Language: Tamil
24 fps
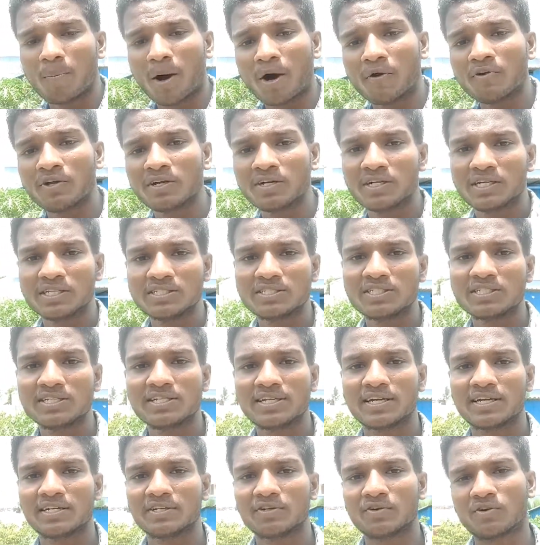பவர்
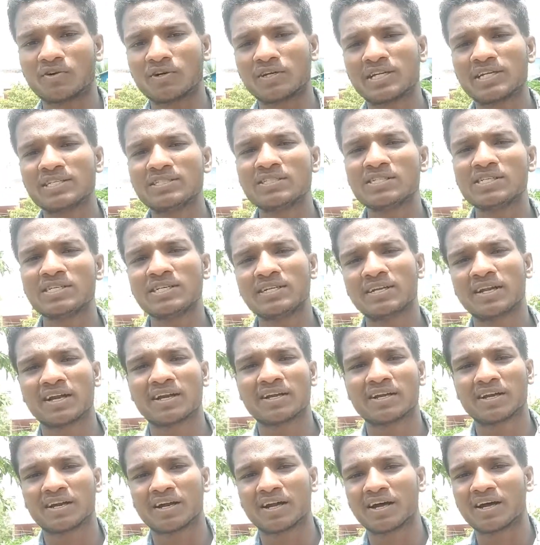டென்சிட்டி அடிக்கும் டென்சிட்டினா
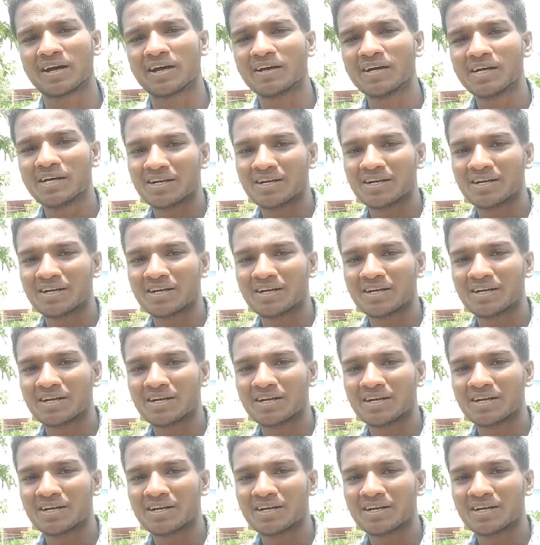என்னென்னா